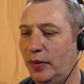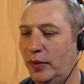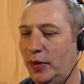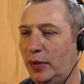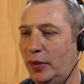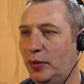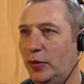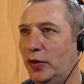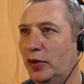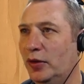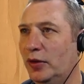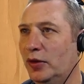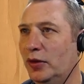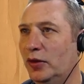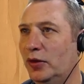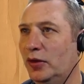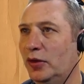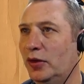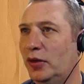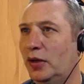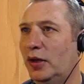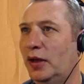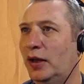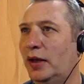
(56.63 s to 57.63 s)

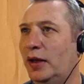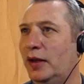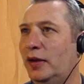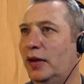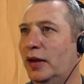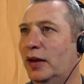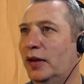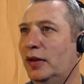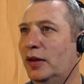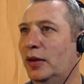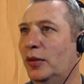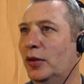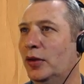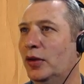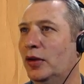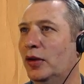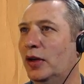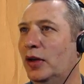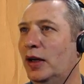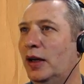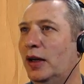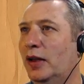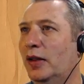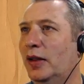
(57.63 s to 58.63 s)
vámonos hacia este
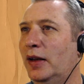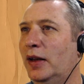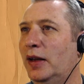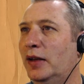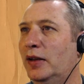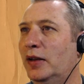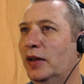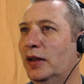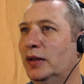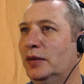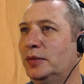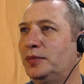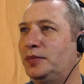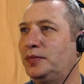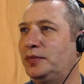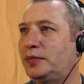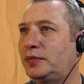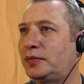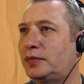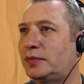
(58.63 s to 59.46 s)
botón a la derecha